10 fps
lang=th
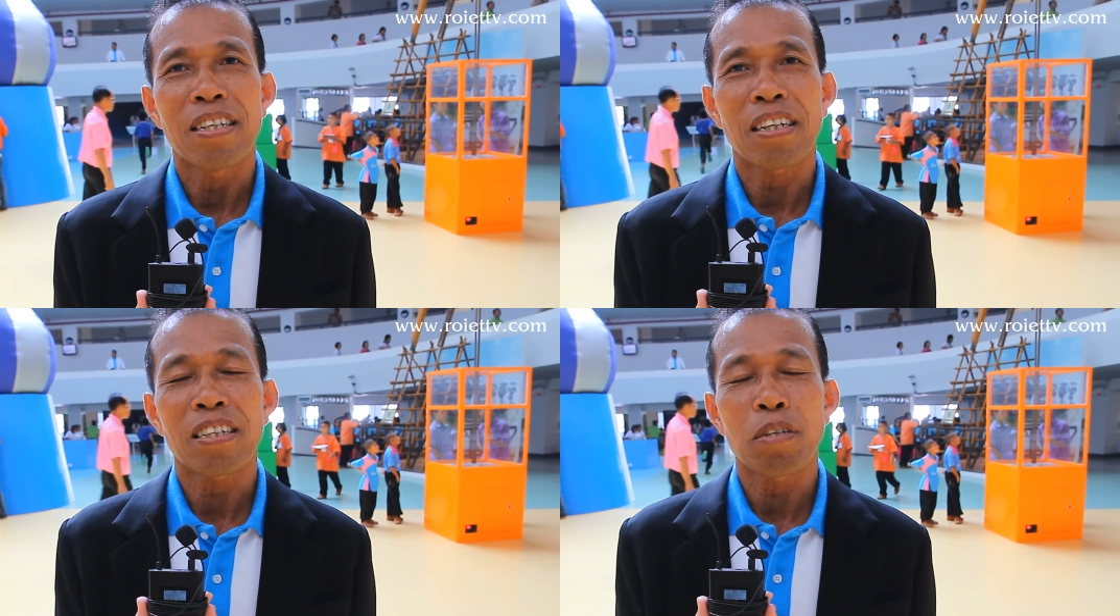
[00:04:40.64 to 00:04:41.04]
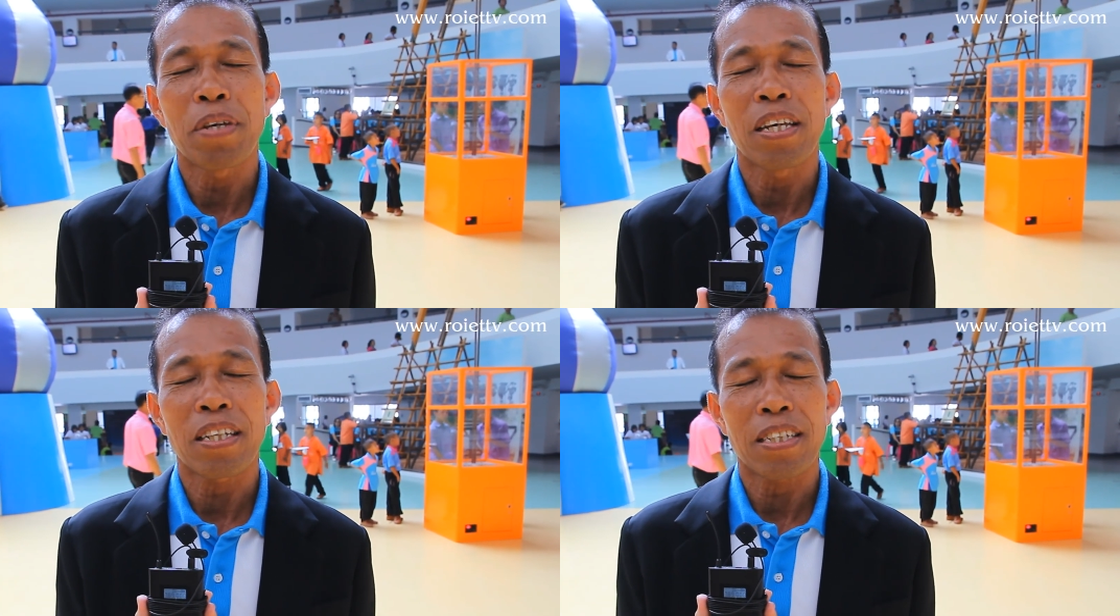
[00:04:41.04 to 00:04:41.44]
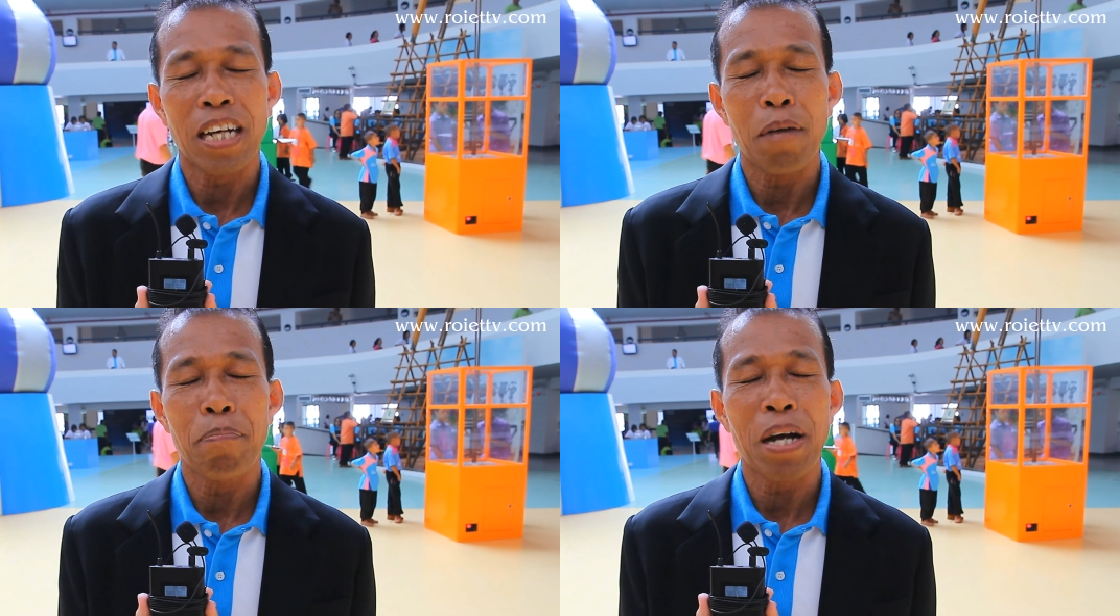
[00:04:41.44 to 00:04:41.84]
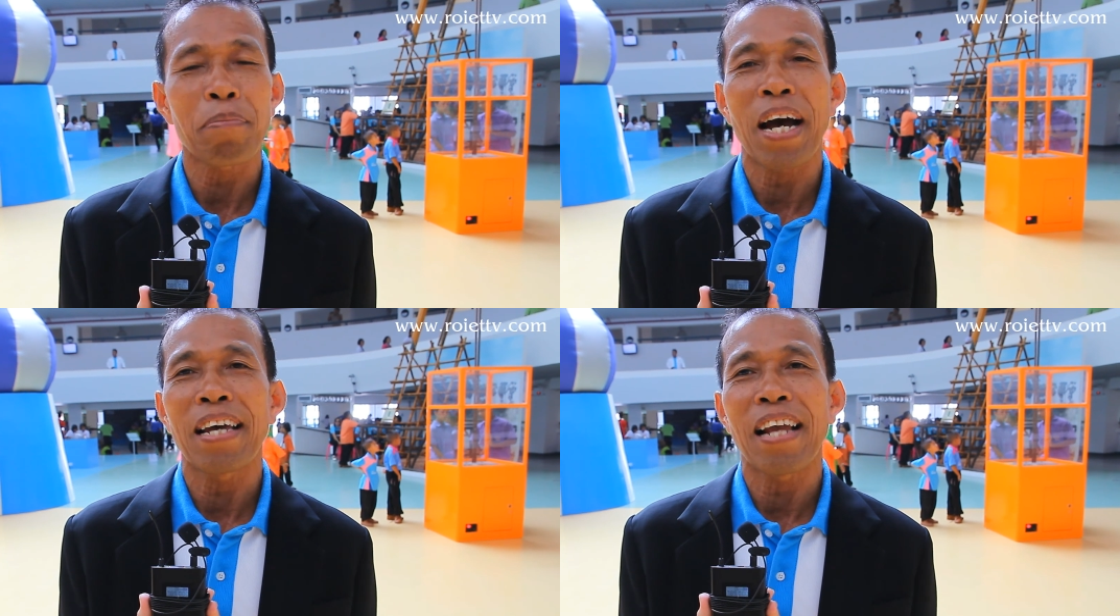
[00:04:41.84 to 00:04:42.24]
ซึ่งก็จะมีกิจกรรมมาก
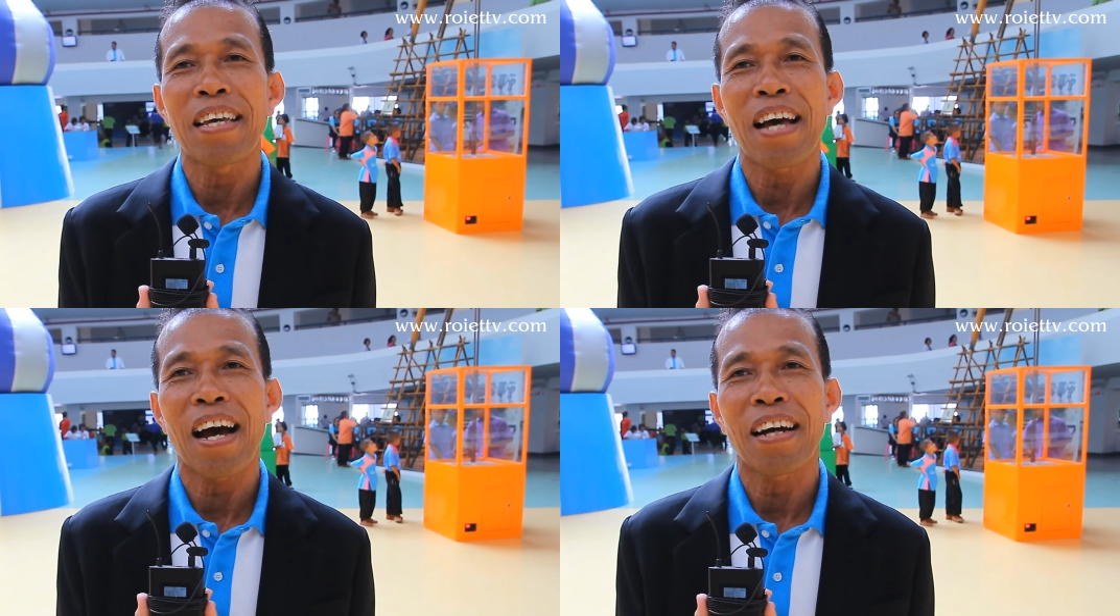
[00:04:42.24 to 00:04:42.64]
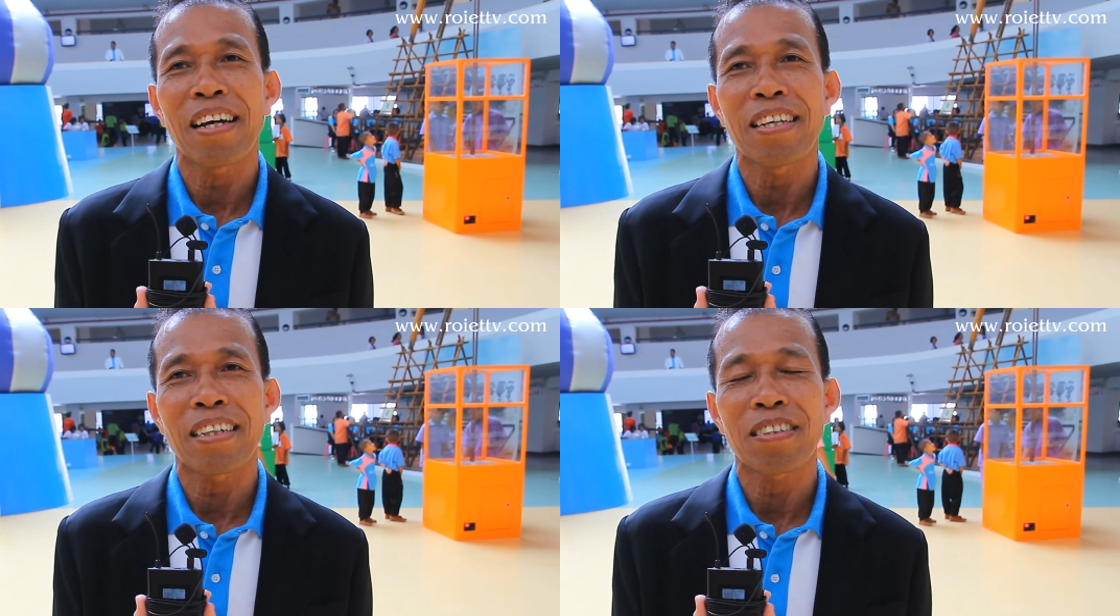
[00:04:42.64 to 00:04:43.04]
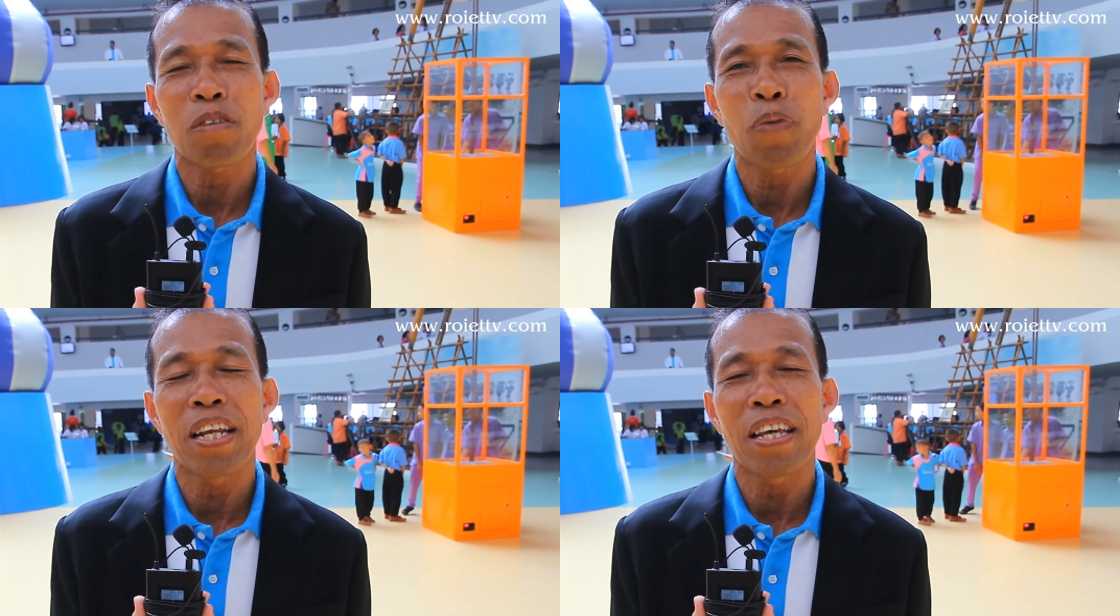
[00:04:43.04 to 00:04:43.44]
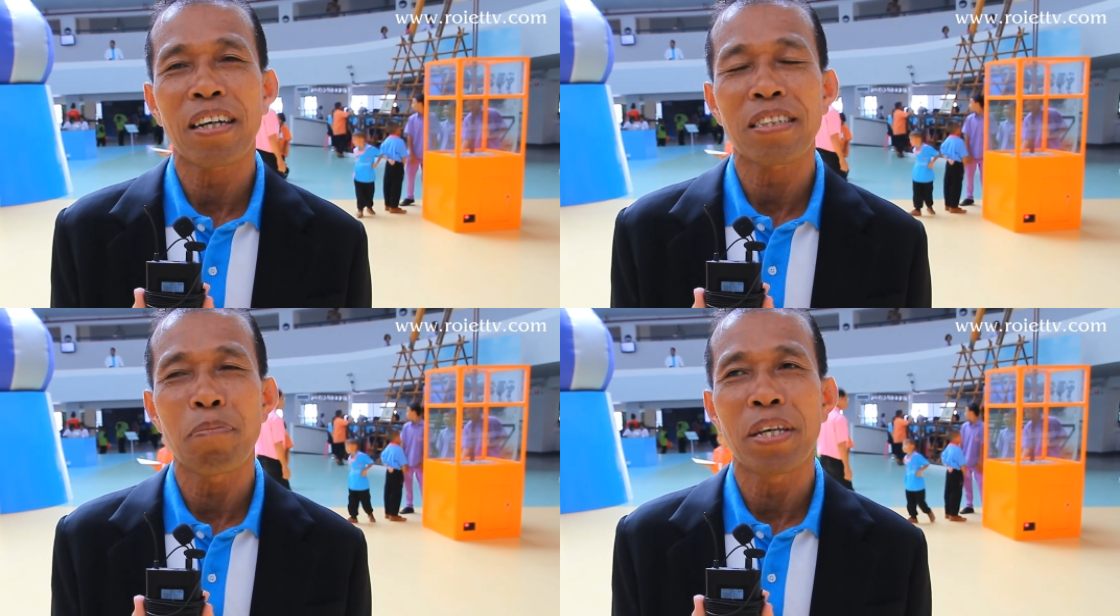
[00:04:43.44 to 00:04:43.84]
มายหลายอย่างนะอย่างเช่นวันนี้
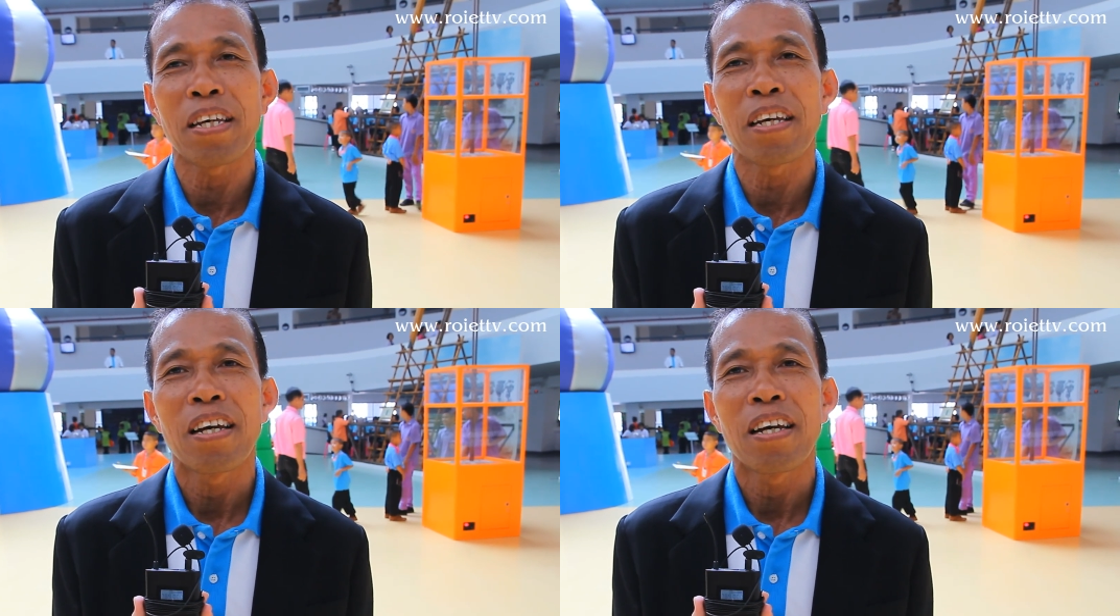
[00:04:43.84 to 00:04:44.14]
ก็จะมี